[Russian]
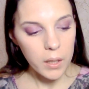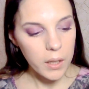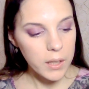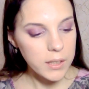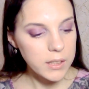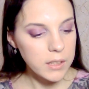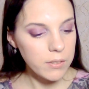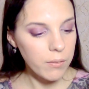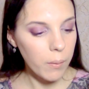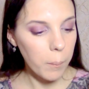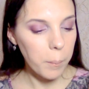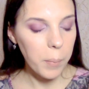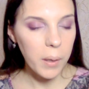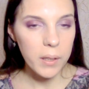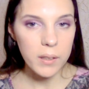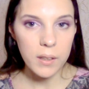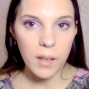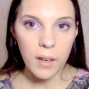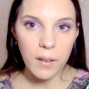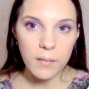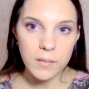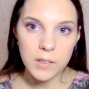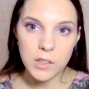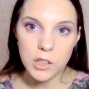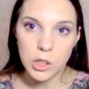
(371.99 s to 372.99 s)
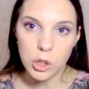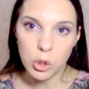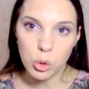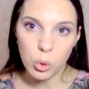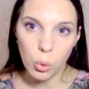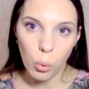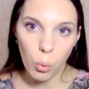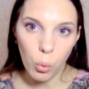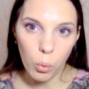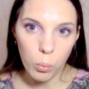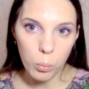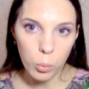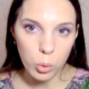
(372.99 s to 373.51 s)
Если вам понравится,
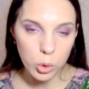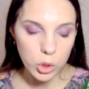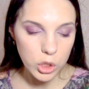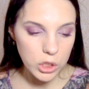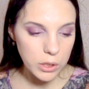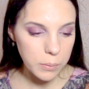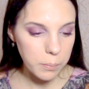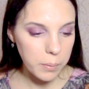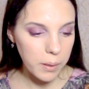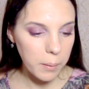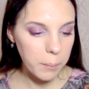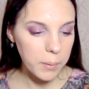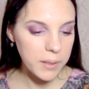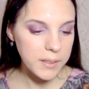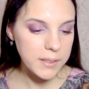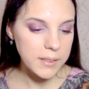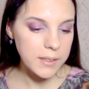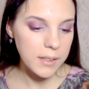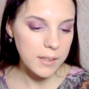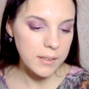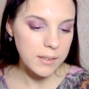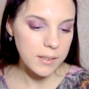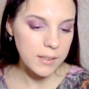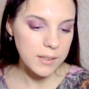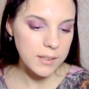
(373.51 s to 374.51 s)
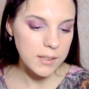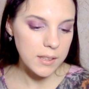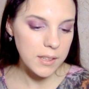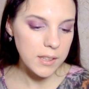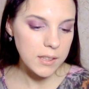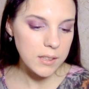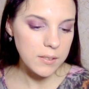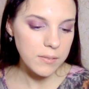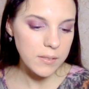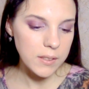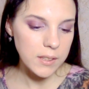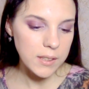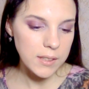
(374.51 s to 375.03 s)
то можете приобрести это средство.